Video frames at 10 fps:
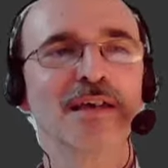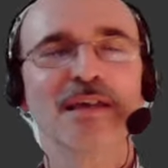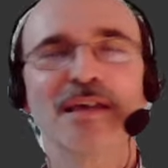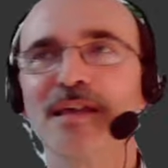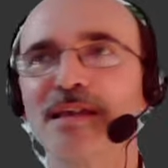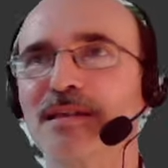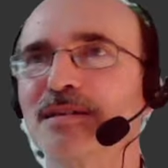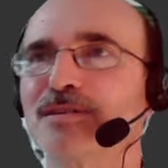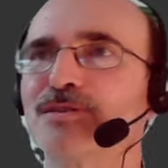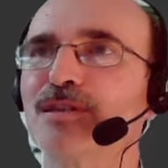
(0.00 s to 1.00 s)
e
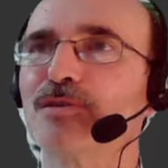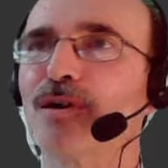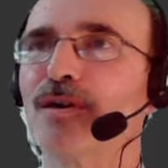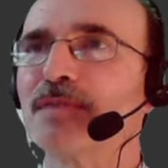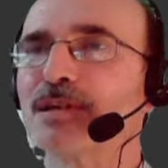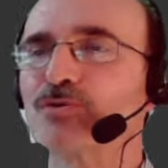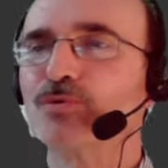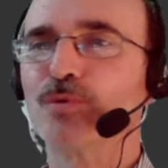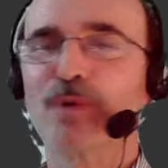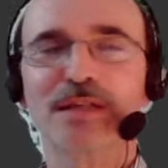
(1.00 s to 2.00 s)
eh, si trova su
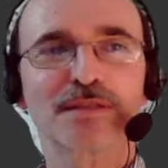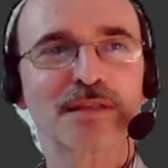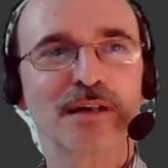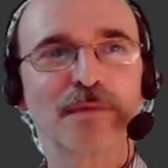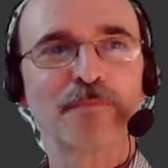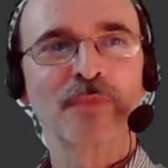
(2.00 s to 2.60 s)
questa